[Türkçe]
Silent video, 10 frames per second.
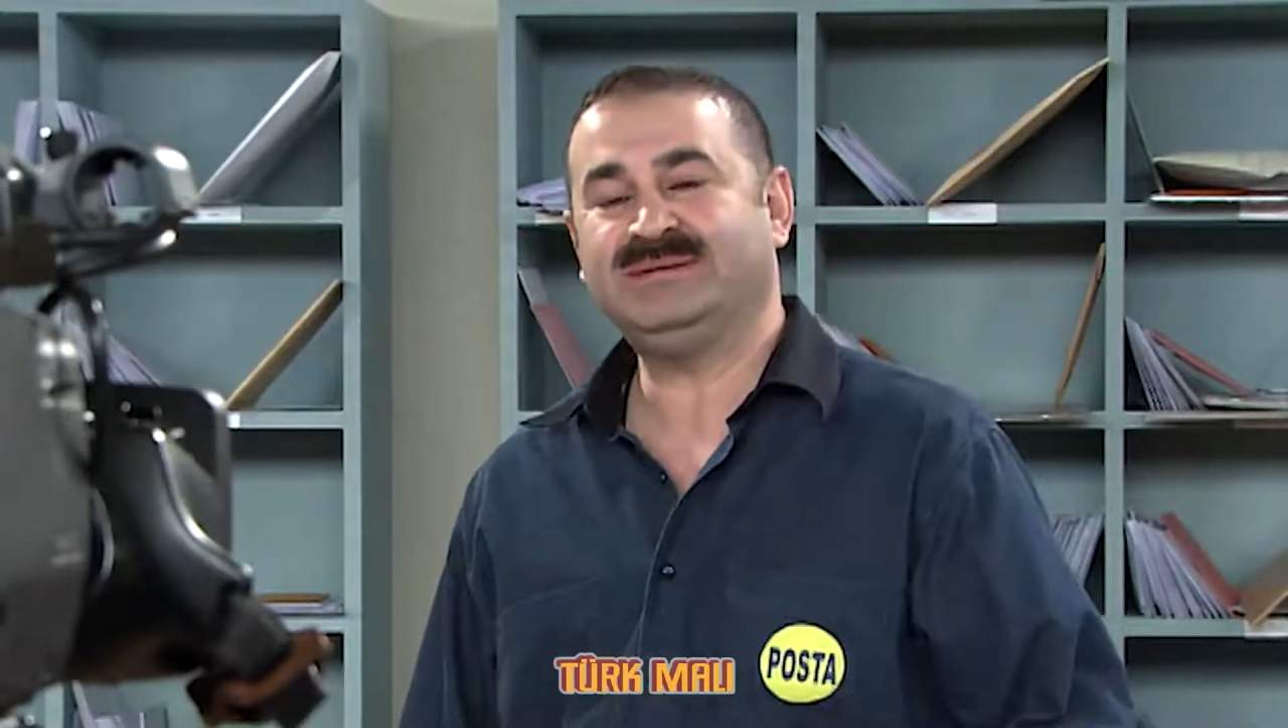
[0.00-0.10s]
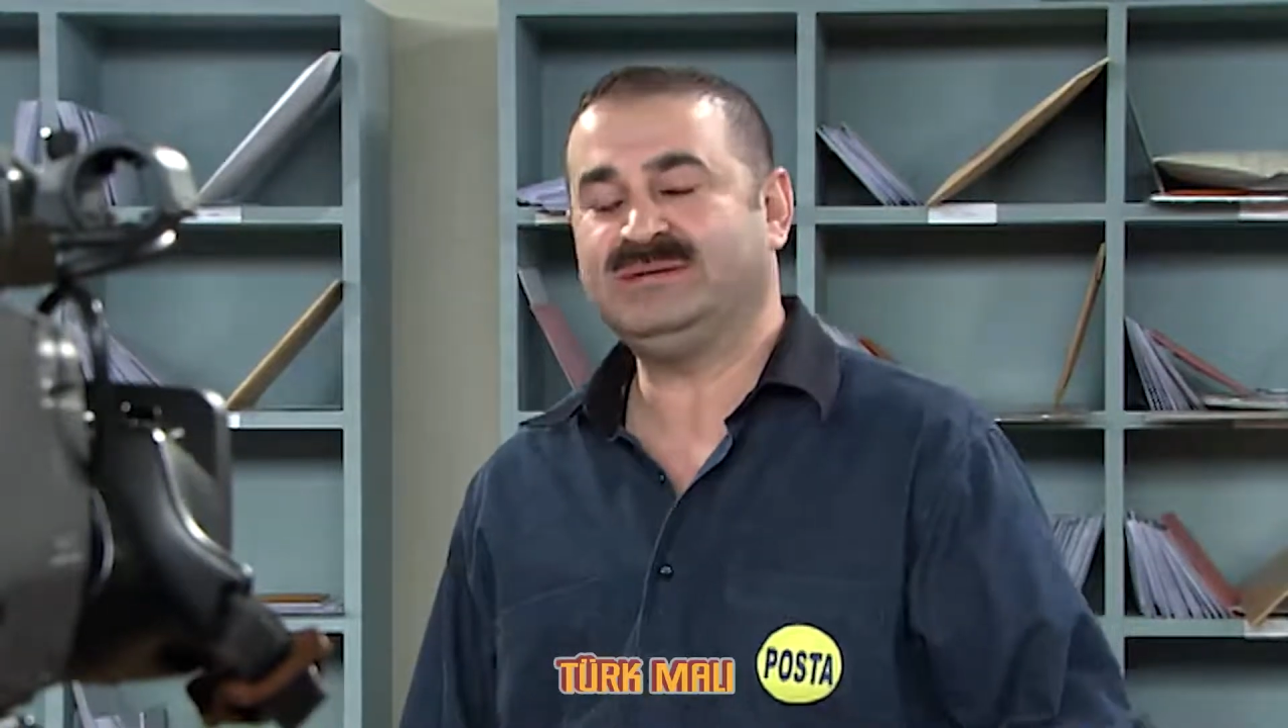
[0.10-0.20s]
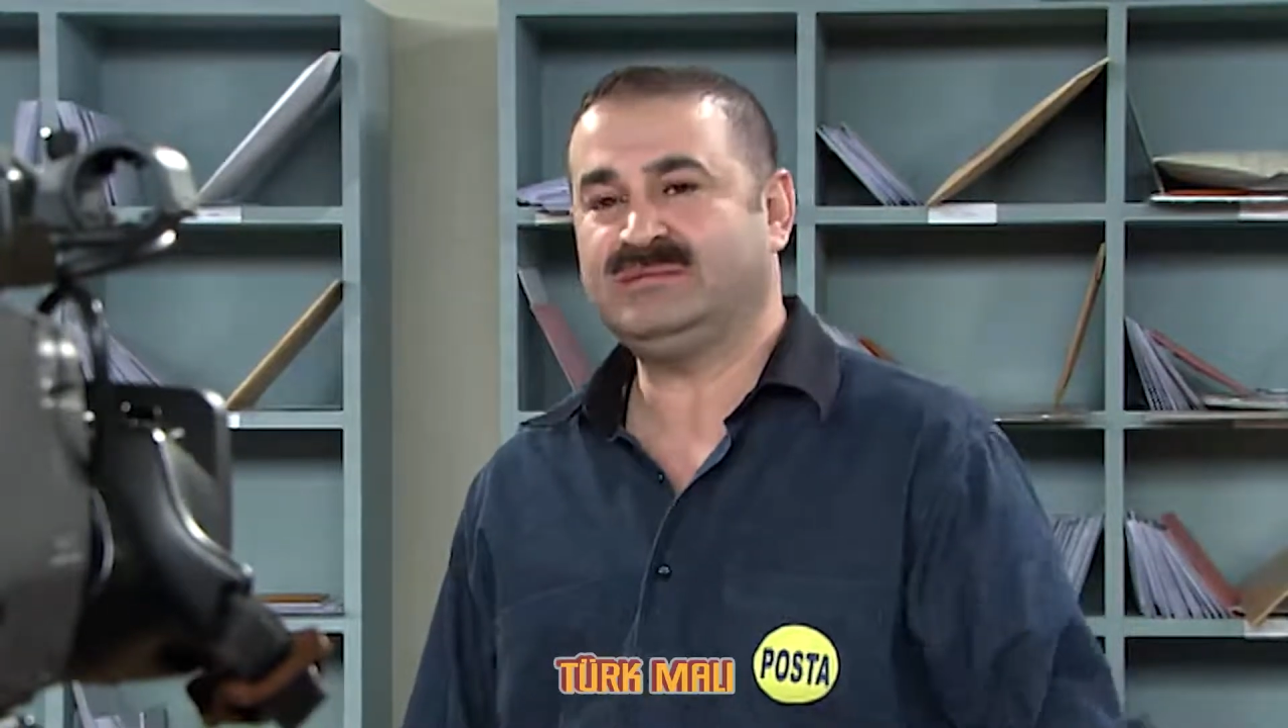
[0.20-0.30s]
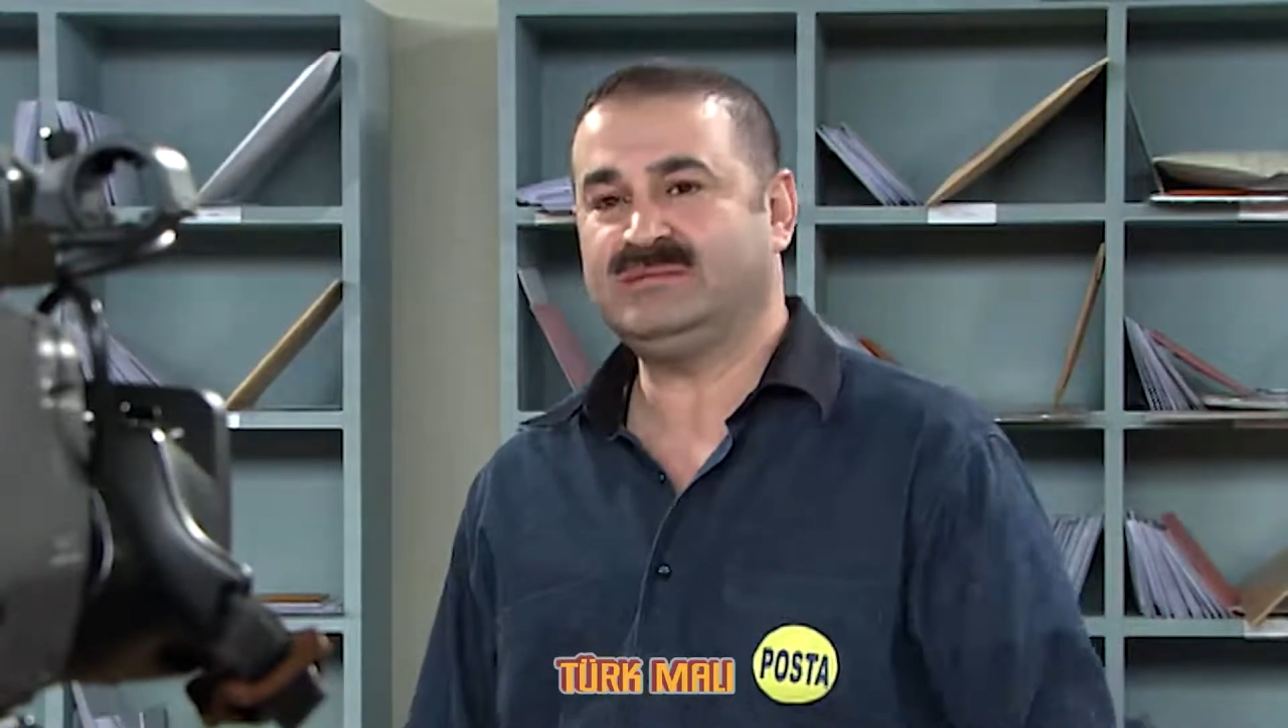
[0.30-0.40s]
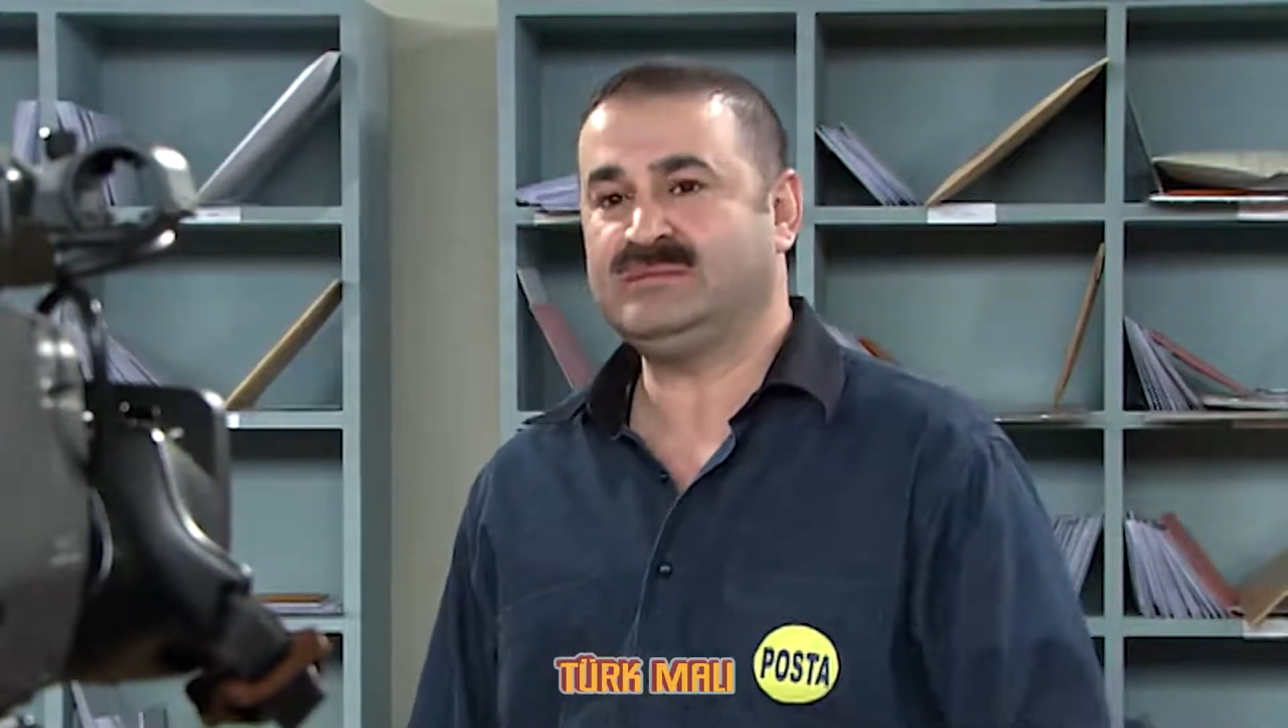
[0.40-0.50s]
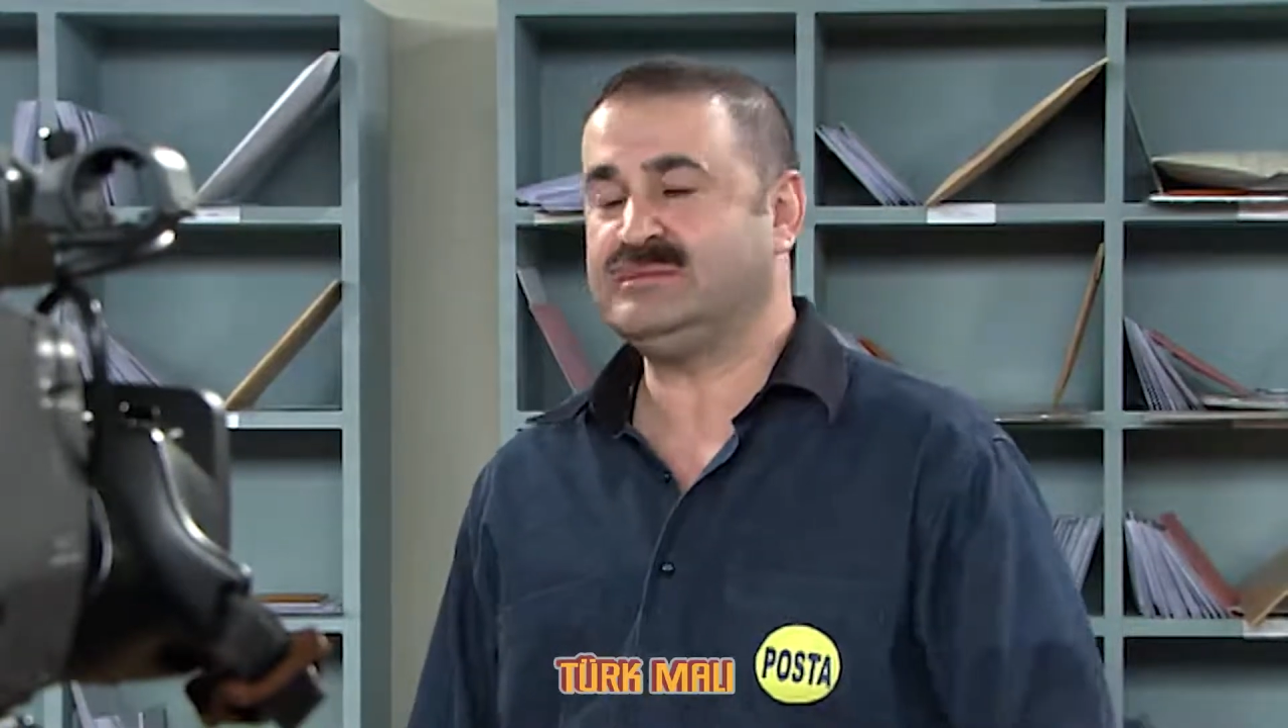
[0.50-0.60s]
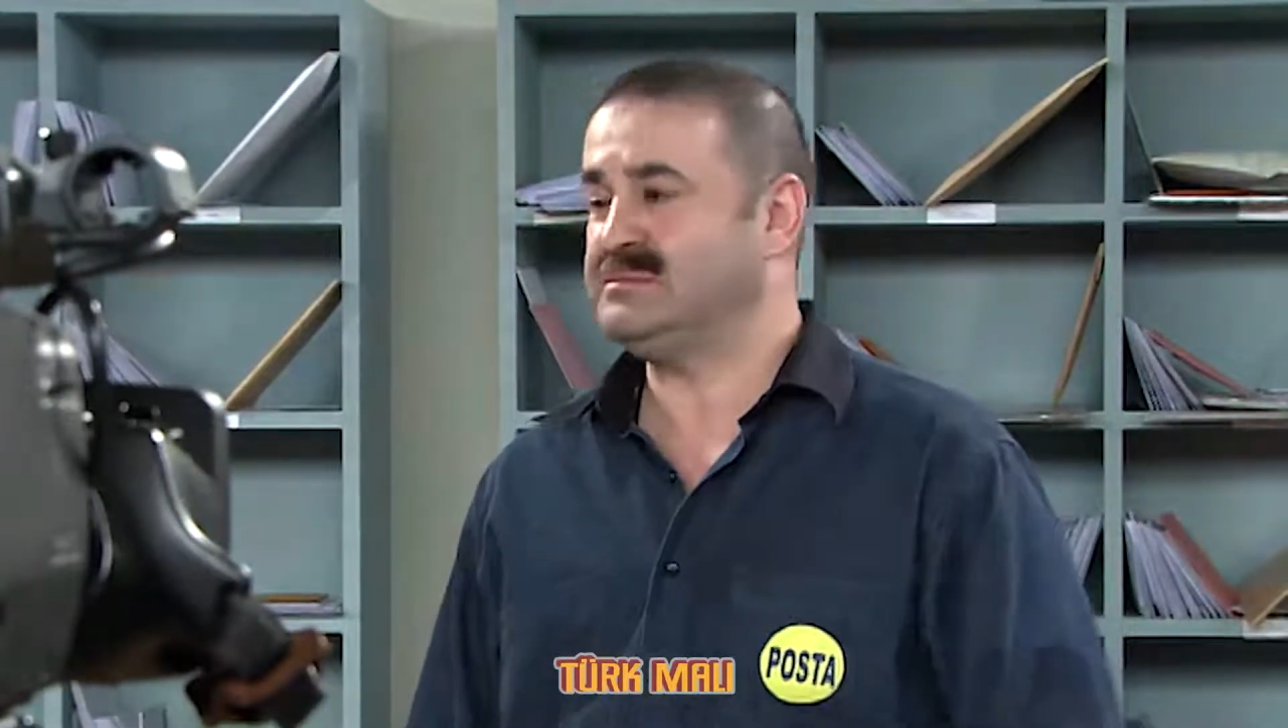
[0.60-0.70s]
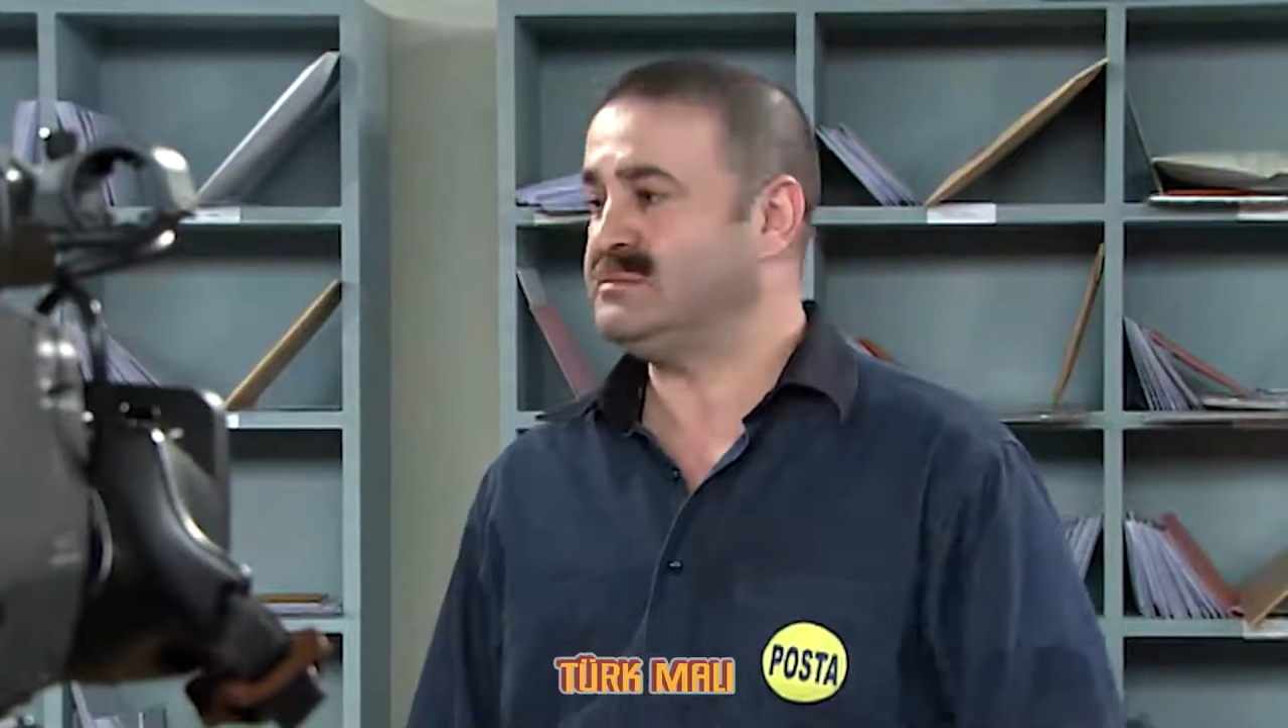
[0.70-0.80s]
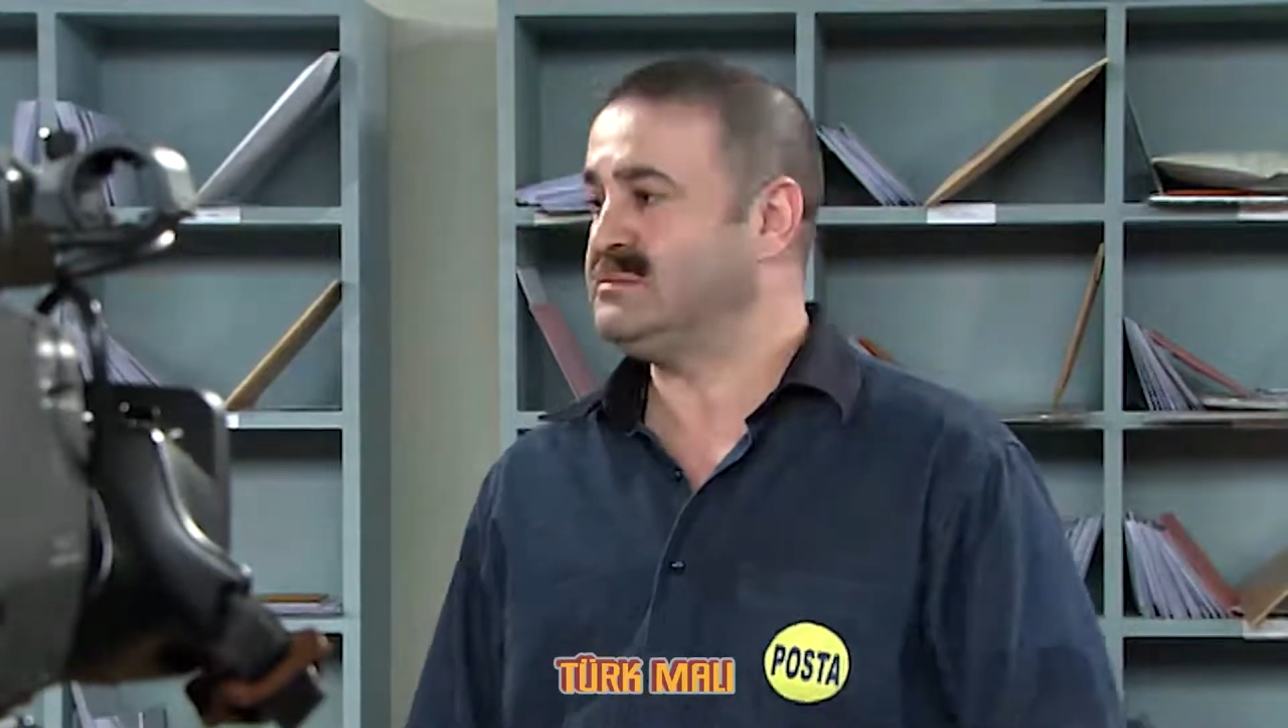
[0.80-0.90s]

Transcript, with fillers: Bey. Daha biz